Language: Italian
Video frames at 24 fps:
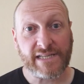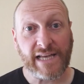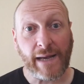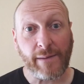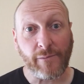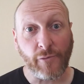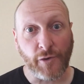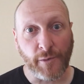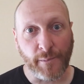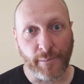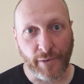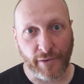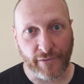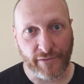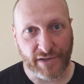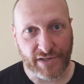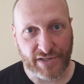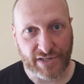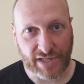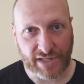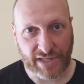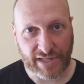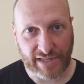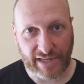Siamo in
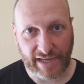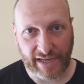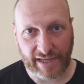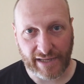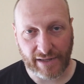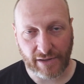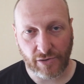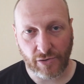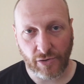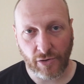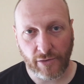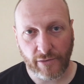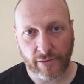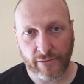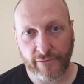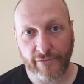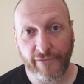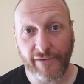provincia di Trento,